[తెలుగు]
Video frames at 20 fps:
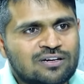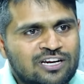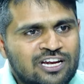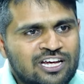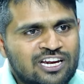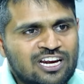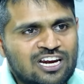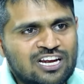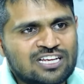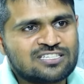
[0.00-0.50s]

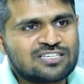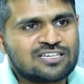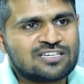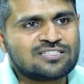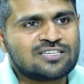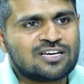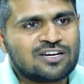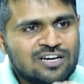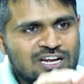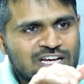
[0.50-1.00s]
నేను ఇలా
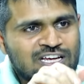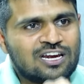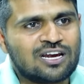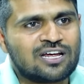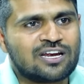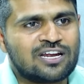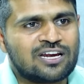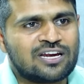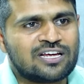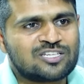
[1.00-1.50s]
చేశాను నాకు ఇలా
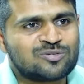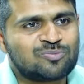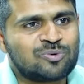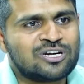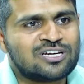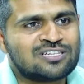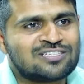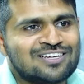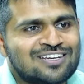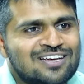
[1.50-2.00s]
నేను
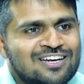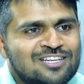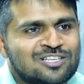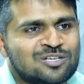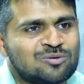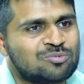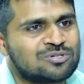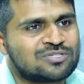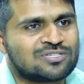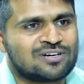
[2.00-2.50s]
ఎక్స్పీరియన్స్ అయ్యానని
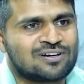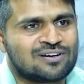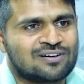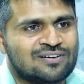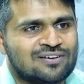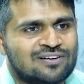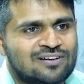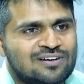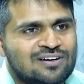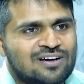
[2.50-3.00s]
చెప్పేసి అన్నారు
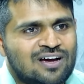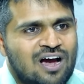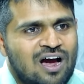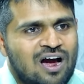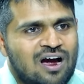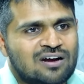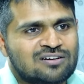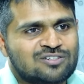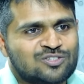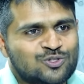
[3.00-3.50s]

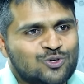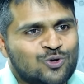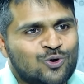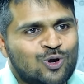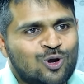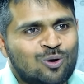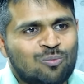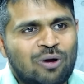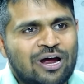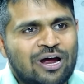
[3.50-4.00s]
హార్ట్ సోల్